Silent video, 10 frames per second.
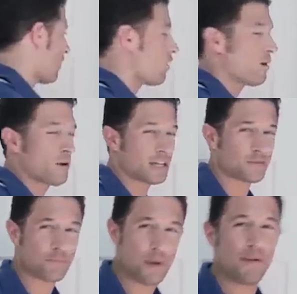
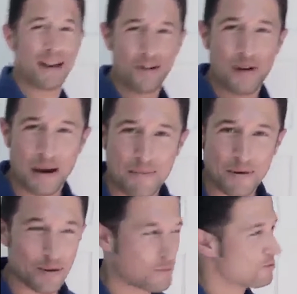Hola, ¿Vive aquí un
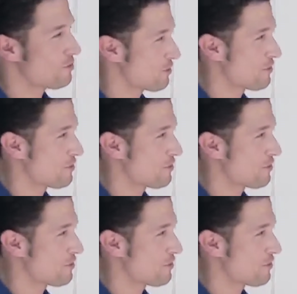campeón del mundo